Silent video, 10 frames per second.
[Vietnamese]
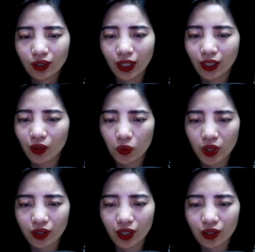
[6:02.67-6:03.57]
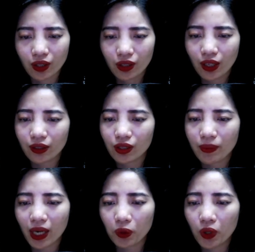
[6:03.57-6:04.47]
Ngay cả Uyển Đình là người
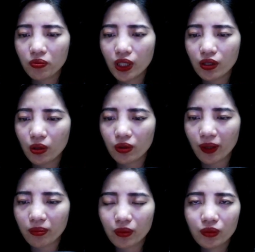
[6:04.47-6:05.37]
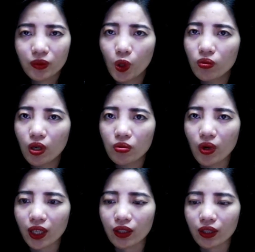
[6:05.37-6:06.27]
bạn quen biết lâu năm, cũng không
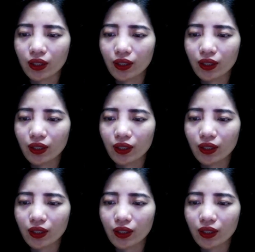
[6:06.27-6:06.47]
ngoại lệ.